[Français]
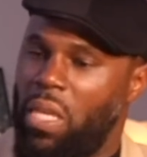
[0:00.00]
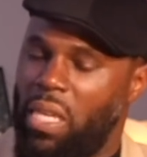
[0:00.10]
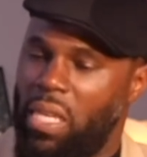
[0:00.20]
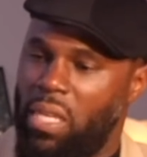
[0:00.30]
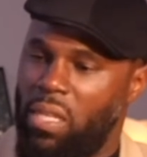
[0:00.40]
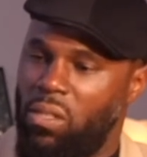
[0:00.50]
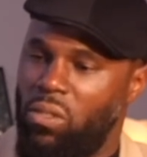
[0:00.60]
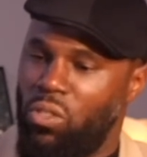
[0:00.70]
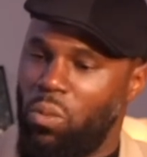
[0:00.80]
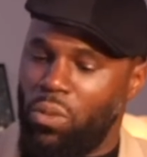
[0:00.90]
Et
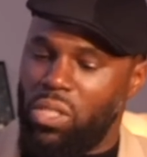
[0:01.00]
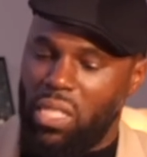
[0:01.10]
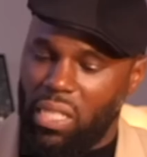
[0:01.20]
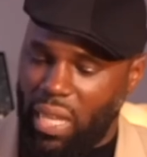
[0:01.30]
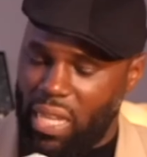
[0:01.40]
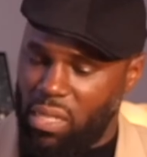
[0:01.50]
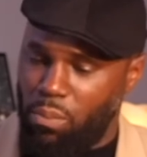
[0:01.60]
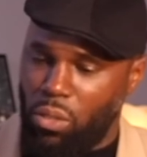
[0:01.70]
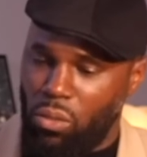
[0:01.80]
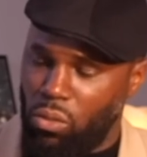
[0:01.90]
je pense qu'il est très
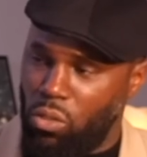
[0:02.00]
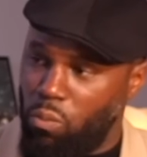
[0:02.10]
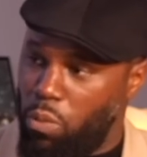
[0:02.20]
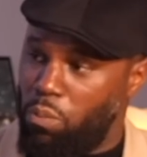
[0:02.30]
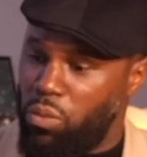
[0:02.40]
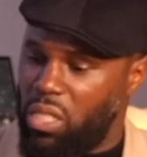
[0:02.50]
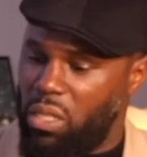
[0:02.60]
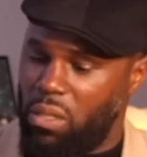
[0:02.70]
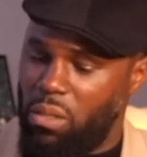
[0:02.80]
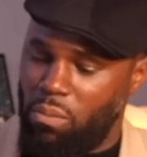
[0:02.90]
important que notre peuple,
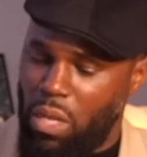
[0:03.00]
qui